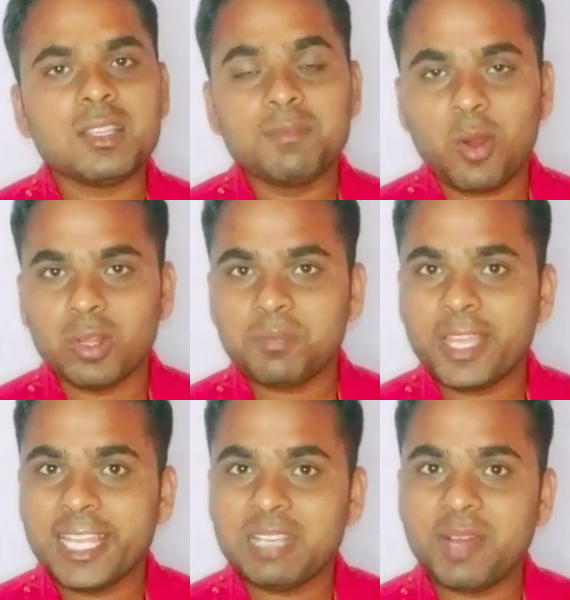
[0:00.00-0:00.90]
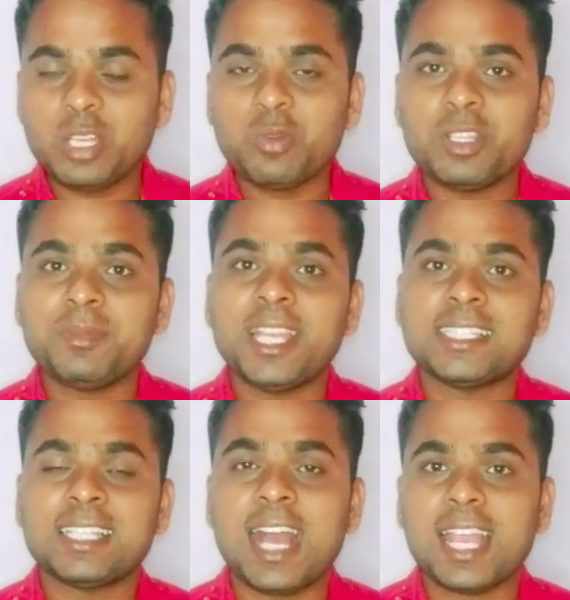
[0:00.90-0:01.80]
बहुत पहले एक बार
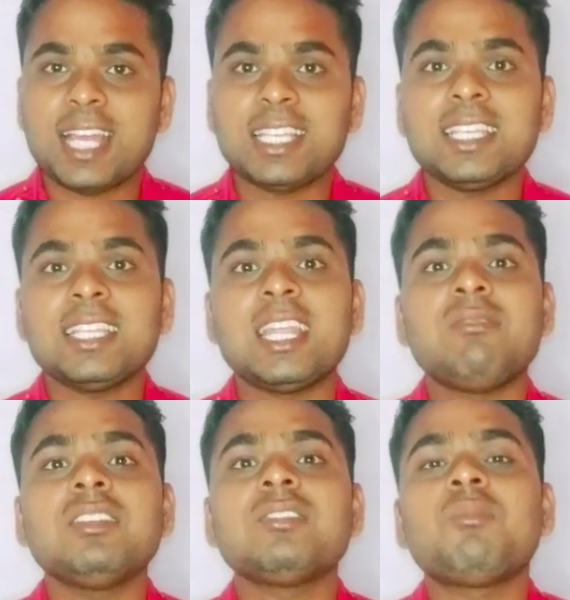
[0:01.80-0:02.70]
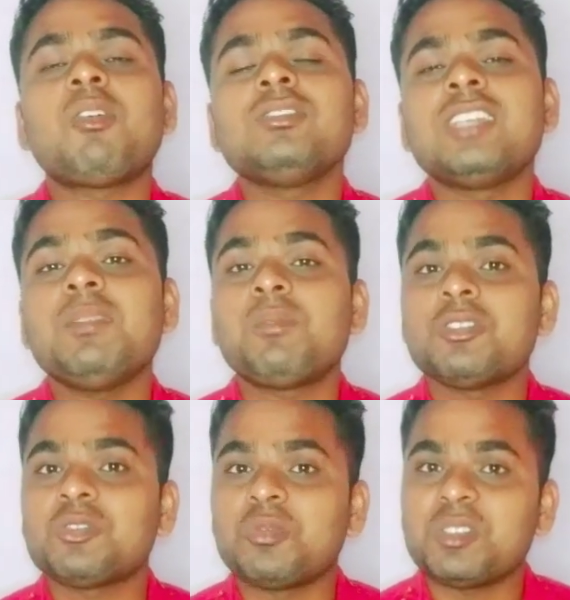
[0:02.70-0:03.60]
नोटिफिकेशन आ गया था कि रेलवे जो बहुत जल्द
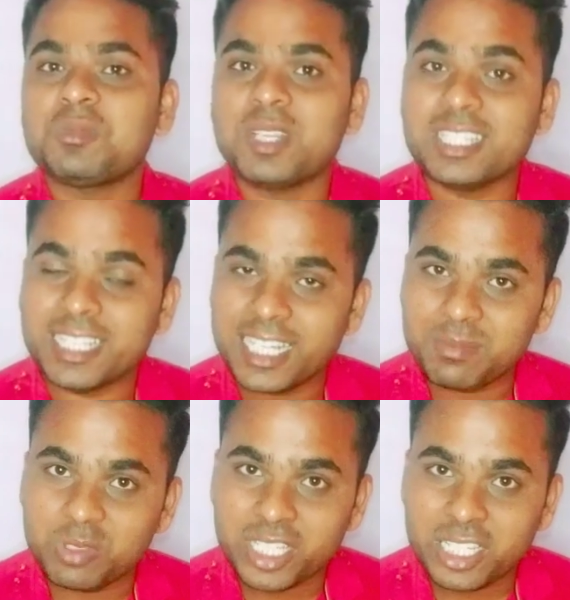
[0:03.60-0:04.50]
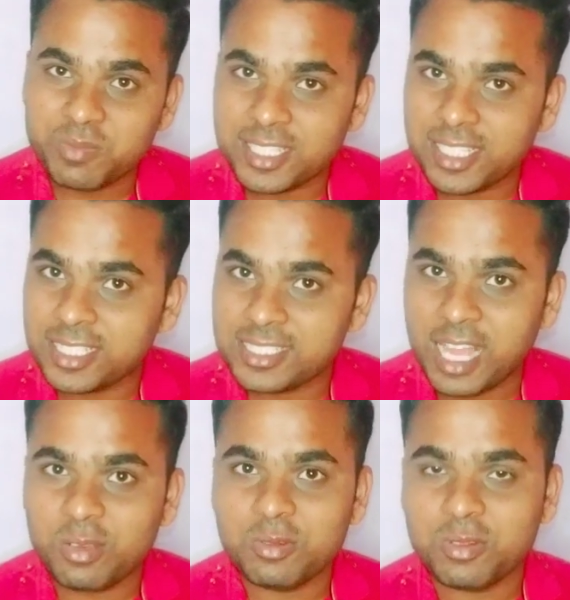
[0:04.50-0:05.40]
पोस्ट ऑफिस पे टिकट बुकिंग की फैसिलिटी
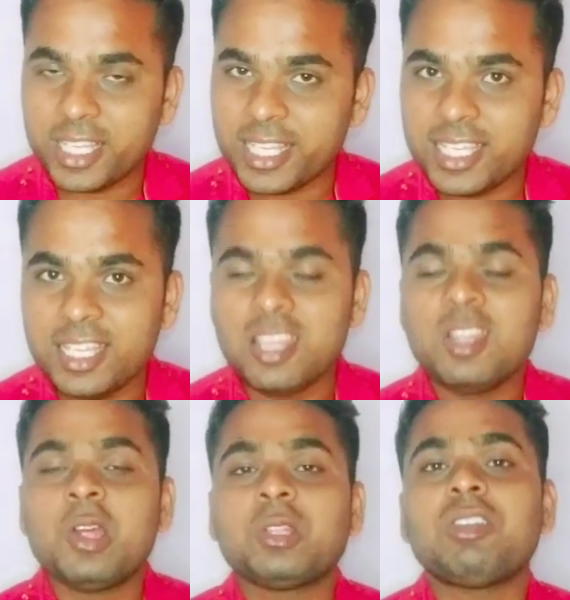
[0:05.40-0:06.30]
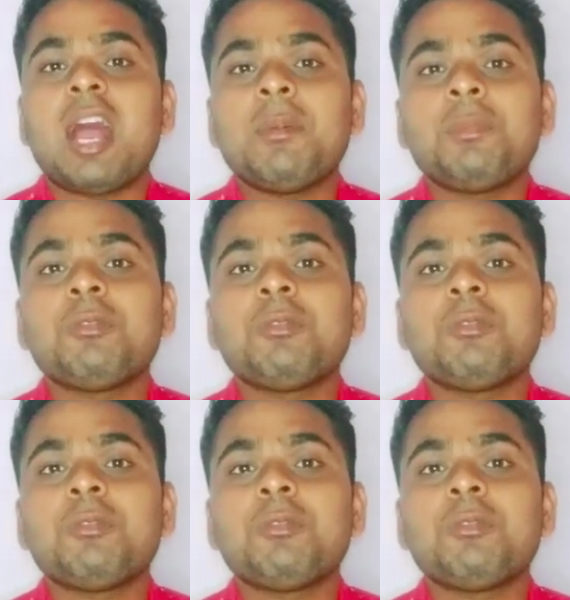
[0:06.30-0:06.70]
चालू करेगी तो यहाँ पे